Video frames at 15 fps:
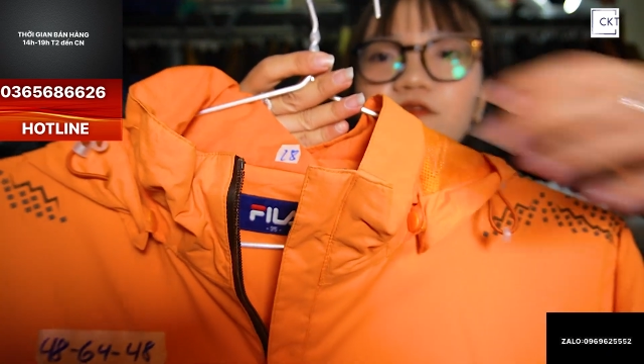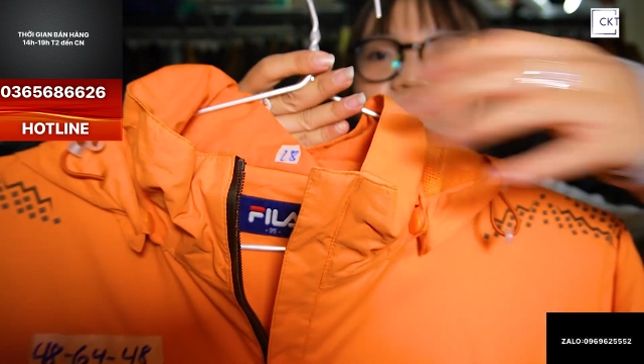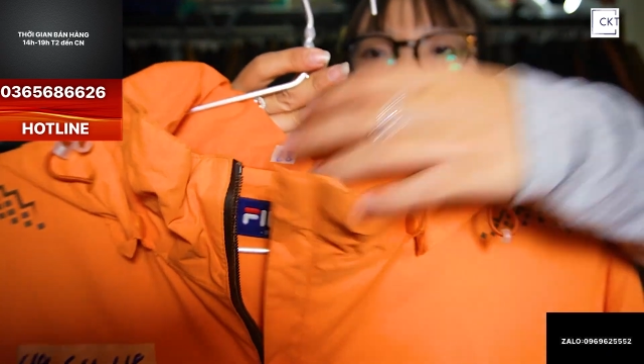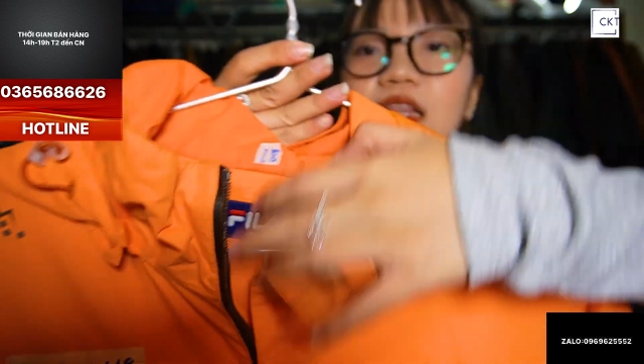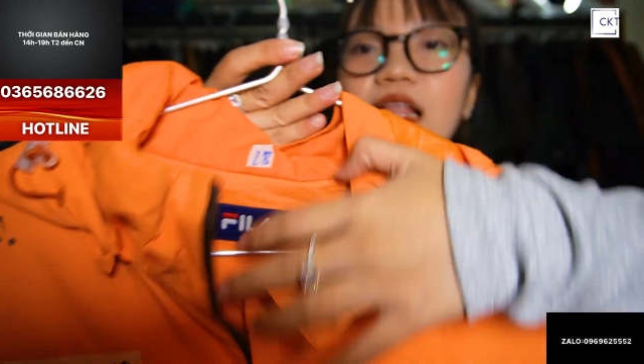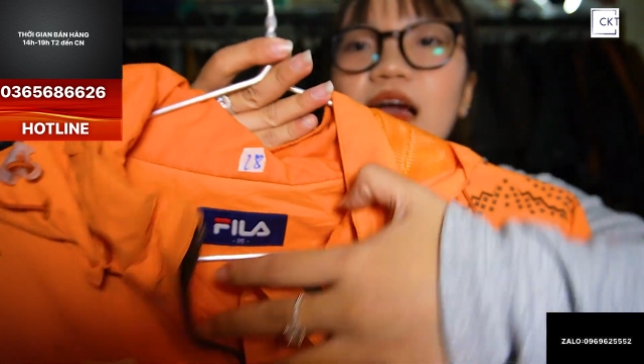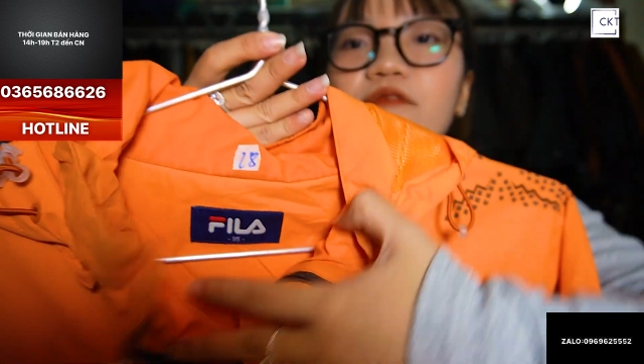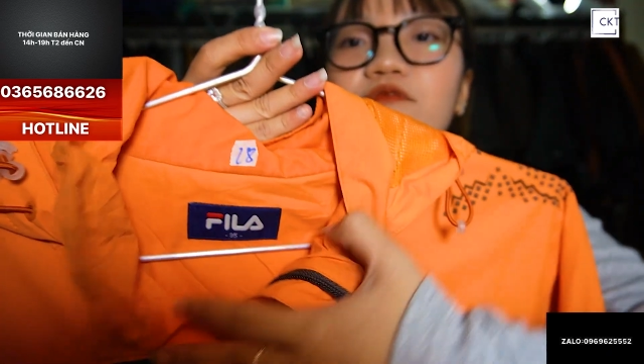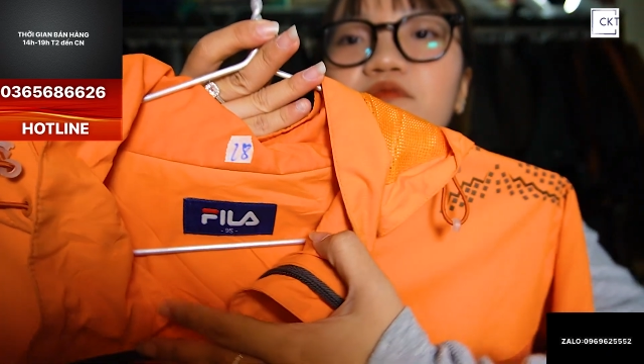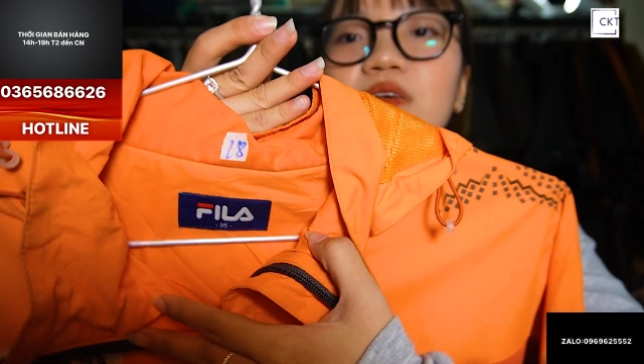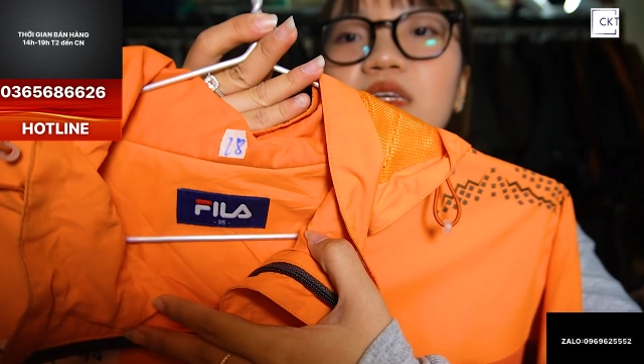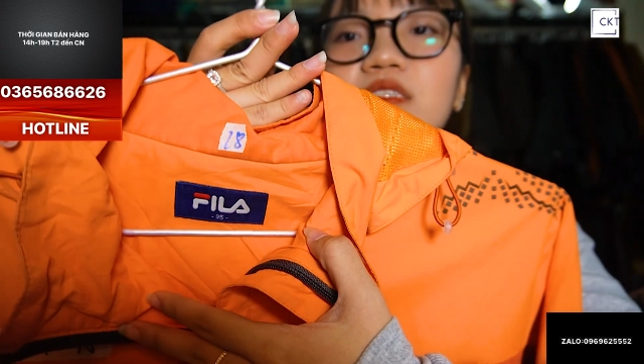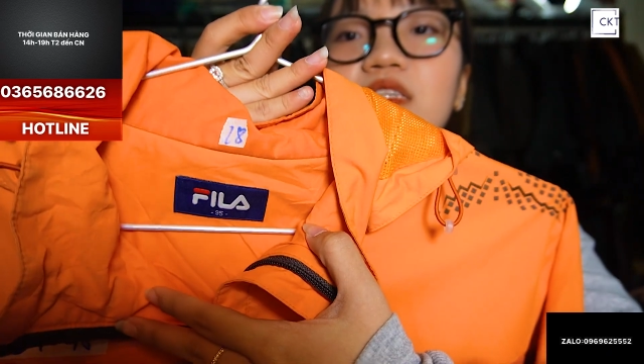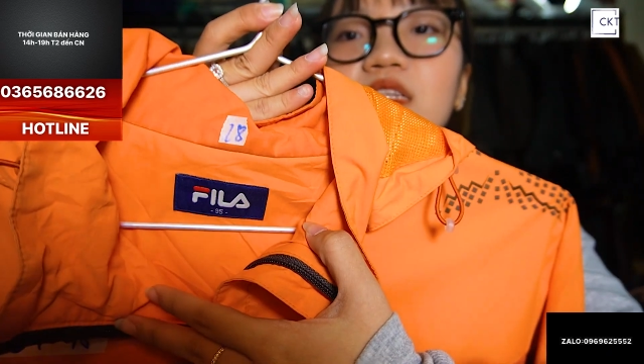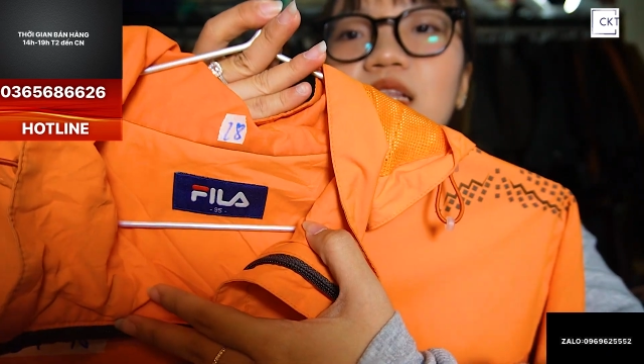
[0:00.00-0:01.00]
Fila phong
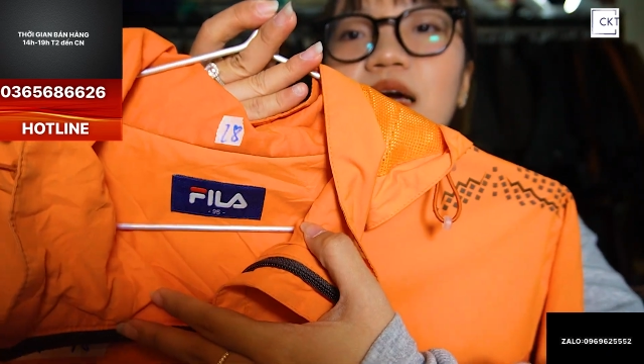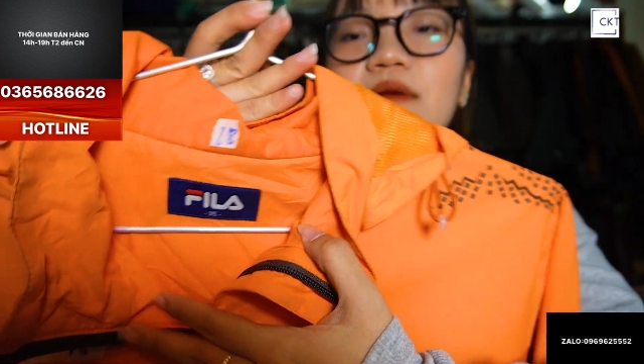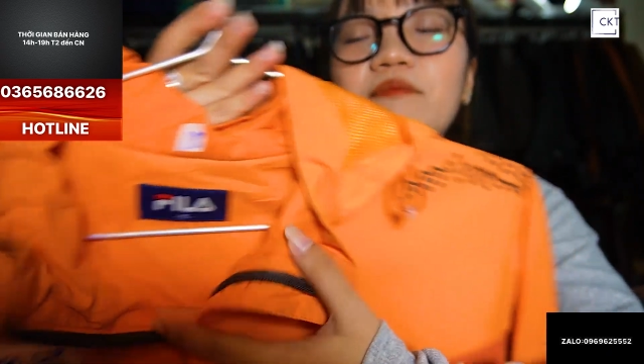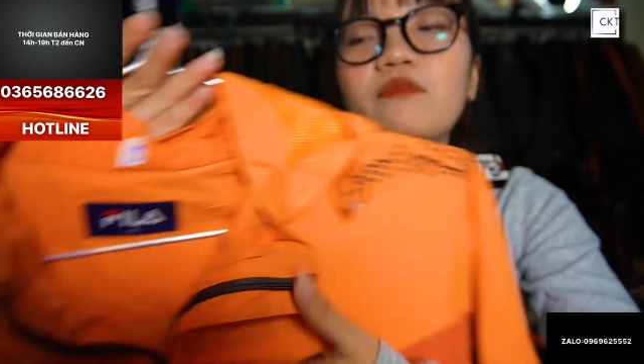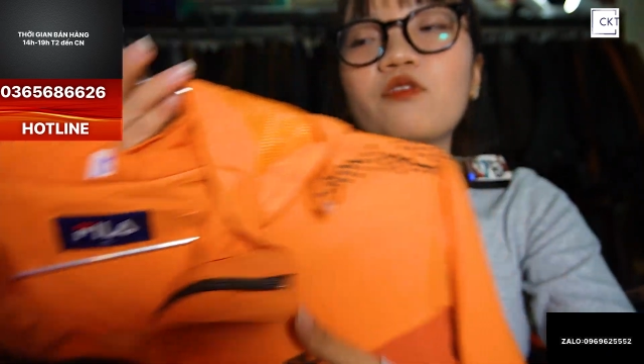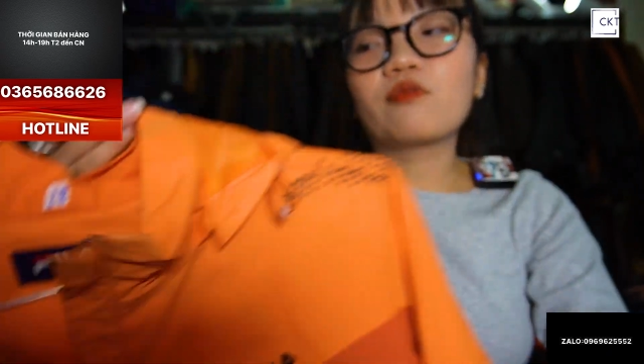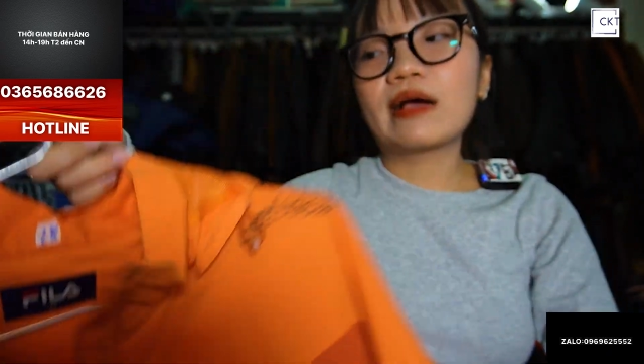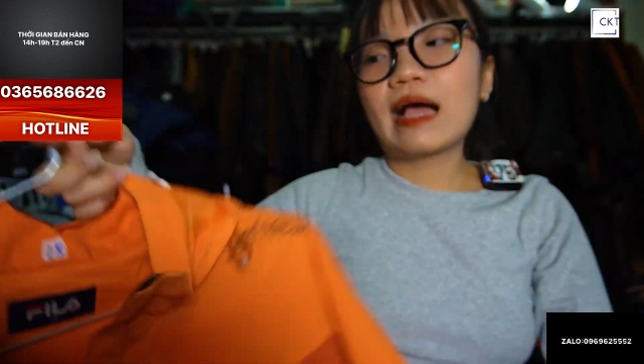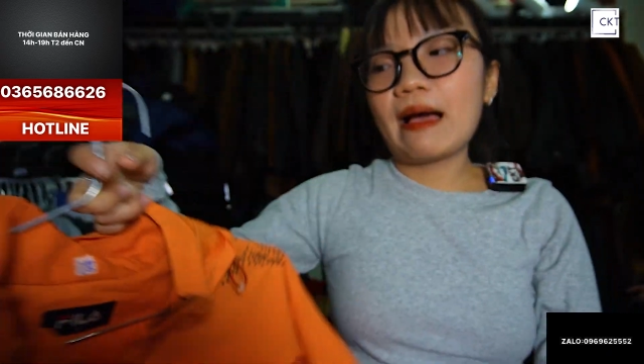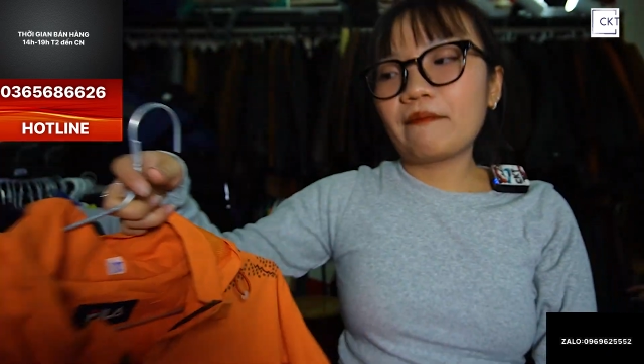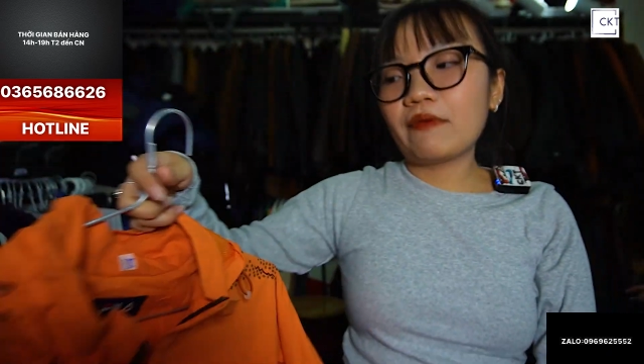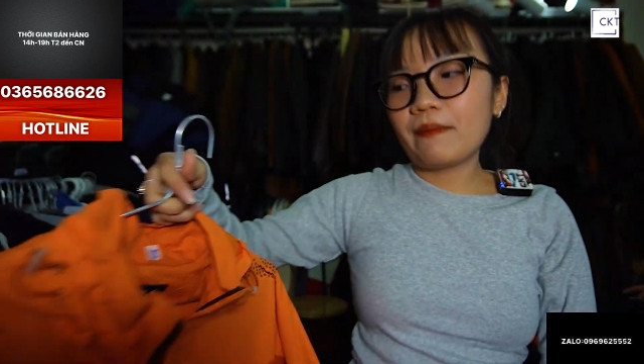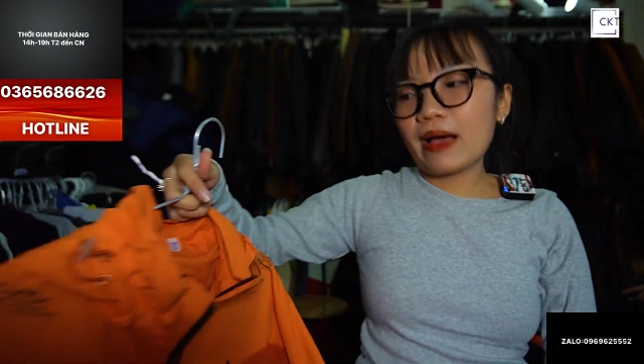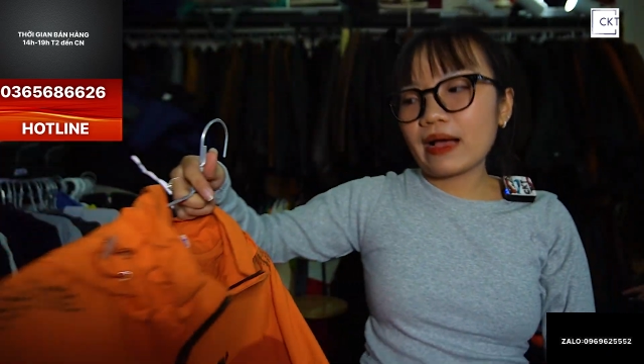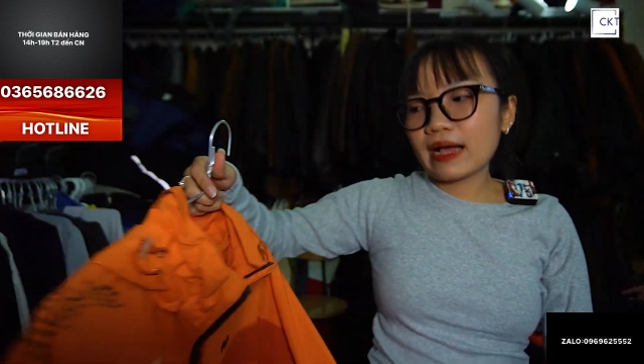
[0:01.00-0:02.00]
size chín mươi lăm màu cam
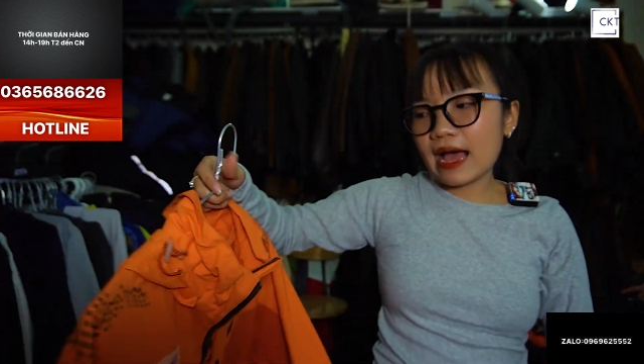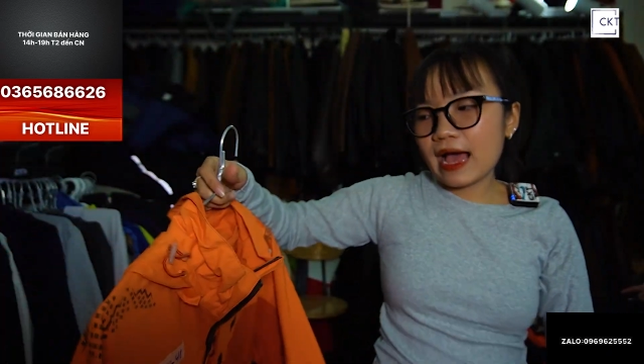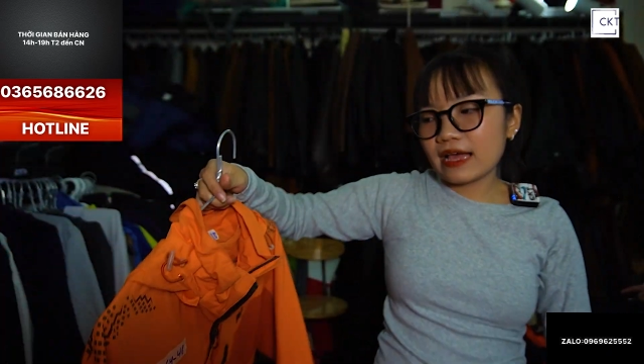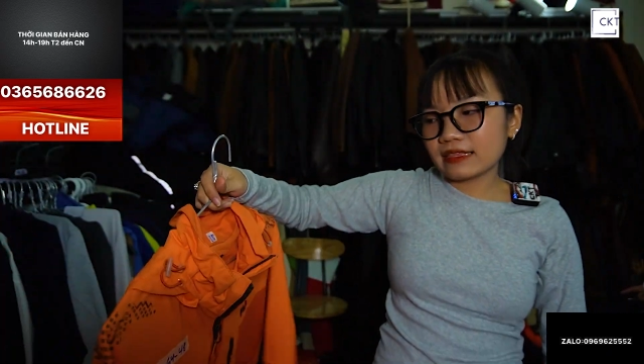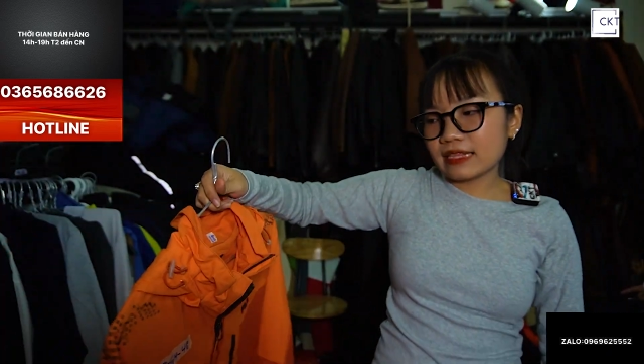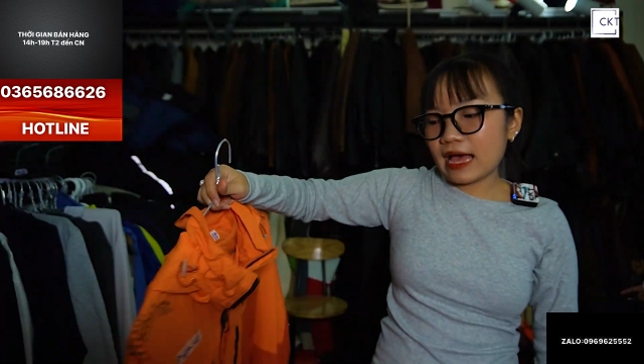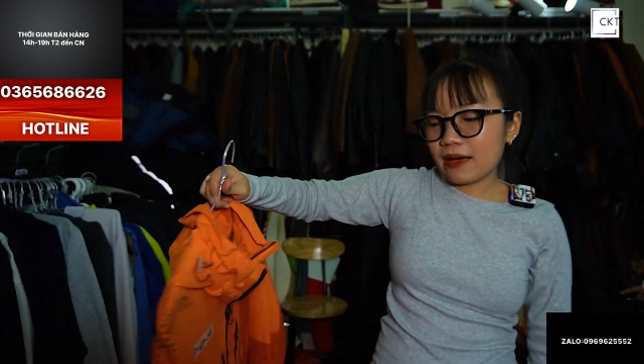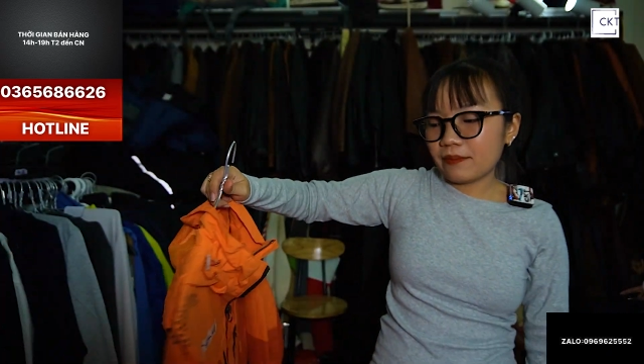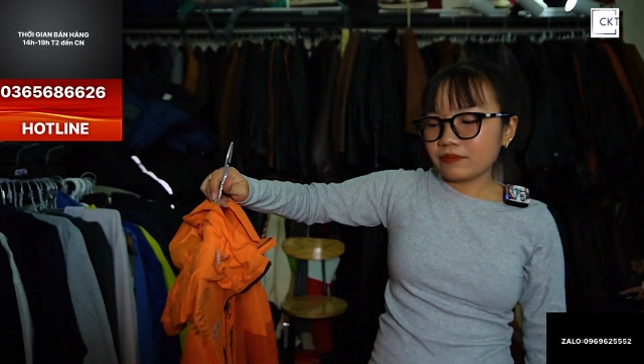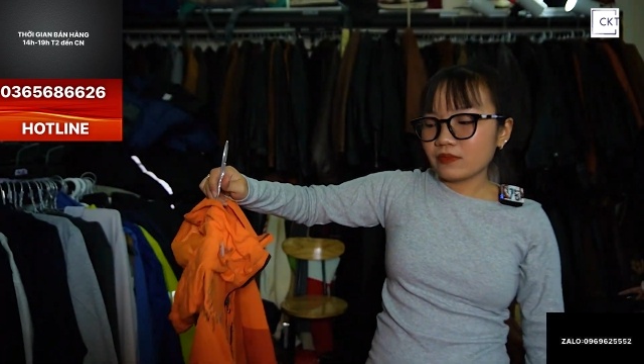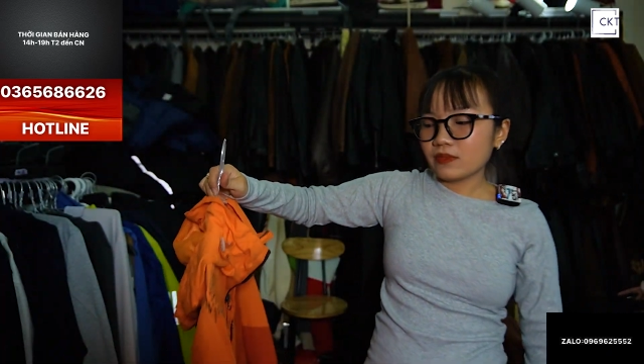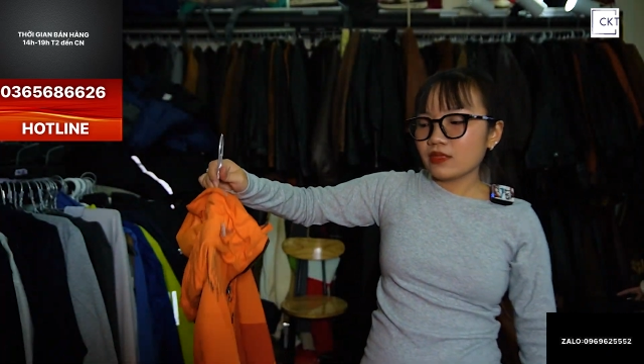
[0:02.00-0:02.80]
với mã K hai mươi tám.